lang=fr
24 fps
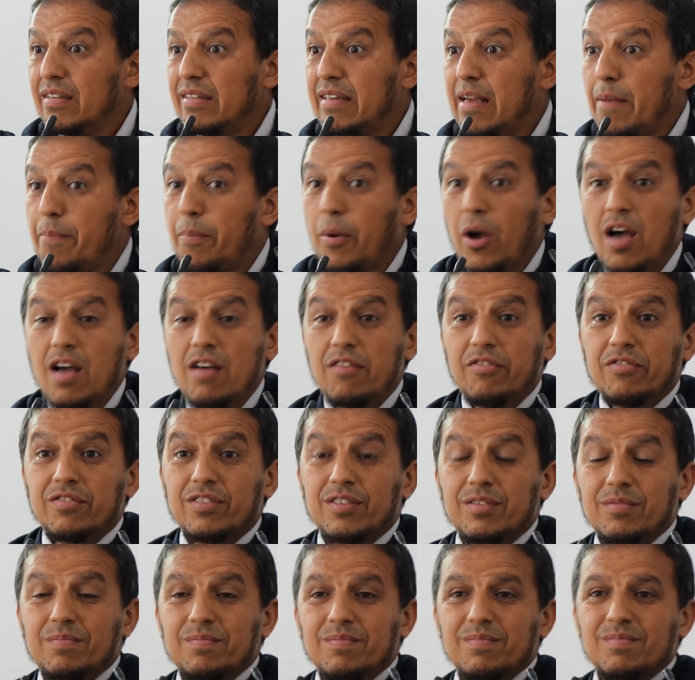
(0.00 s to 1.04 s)
La preuve,
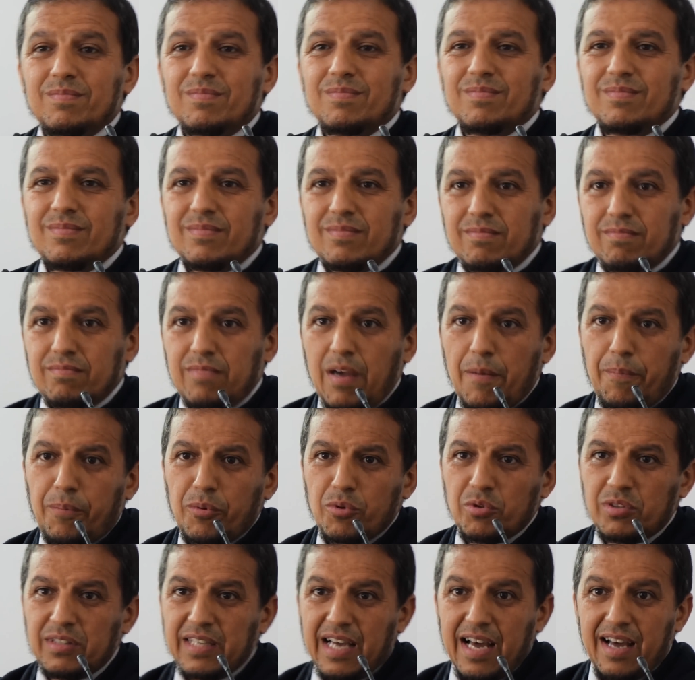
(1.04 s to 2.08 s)
pas
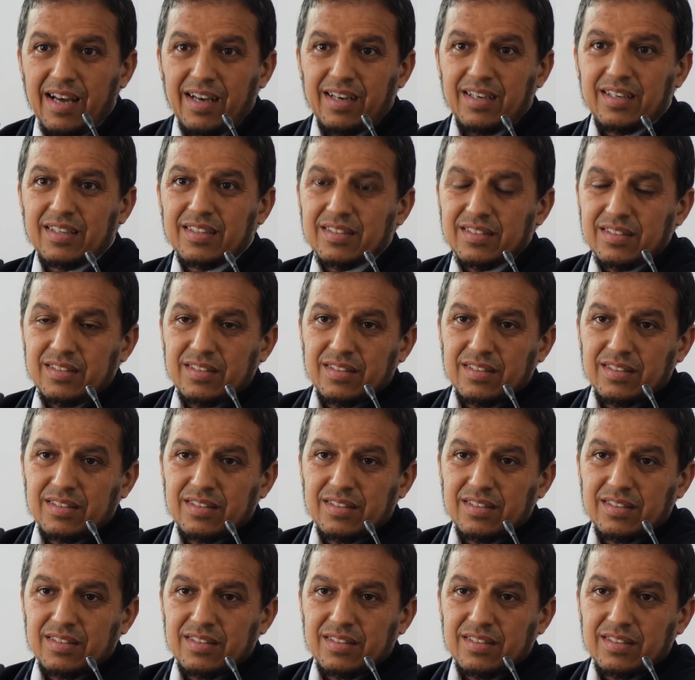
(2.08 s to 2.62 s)
plus tard